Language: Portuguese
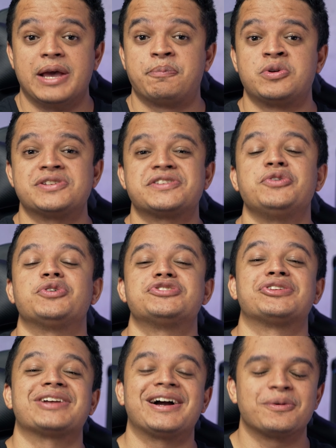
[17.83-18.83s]
É por isso que
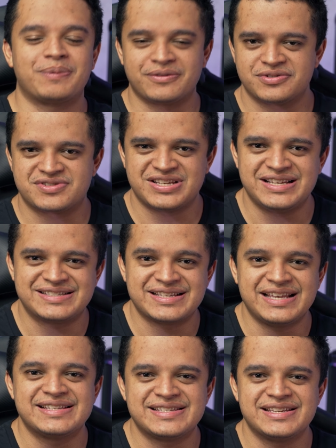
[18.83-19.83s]
hoje eu trago para
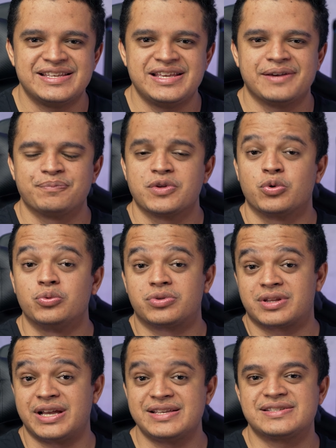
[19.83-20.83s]
vocês esse guia com
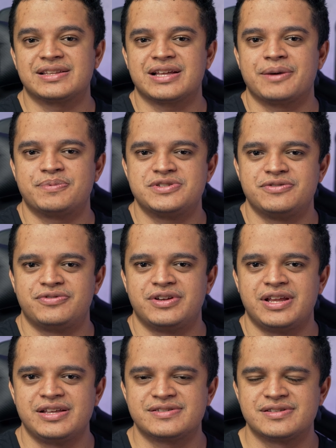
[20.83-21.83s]
três setups
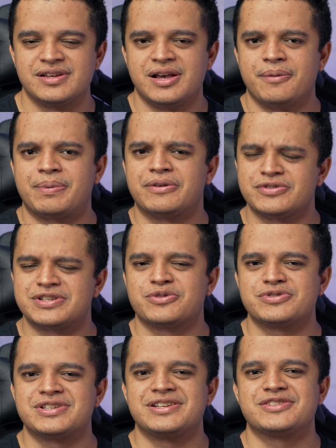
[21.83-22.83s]
diferentes para você
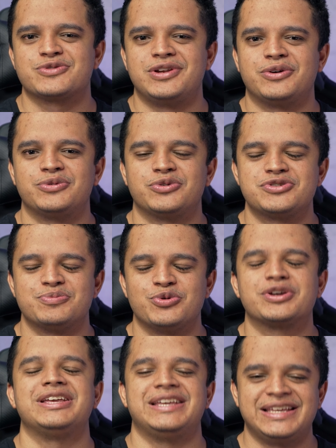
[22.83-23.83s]
conseguir escolher um
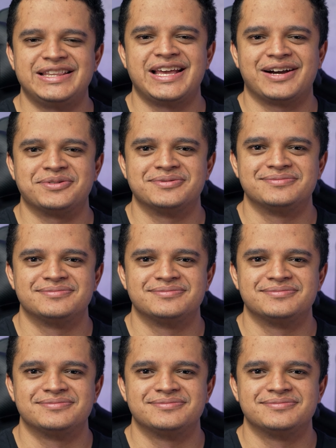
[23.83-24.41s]
notebook ideal.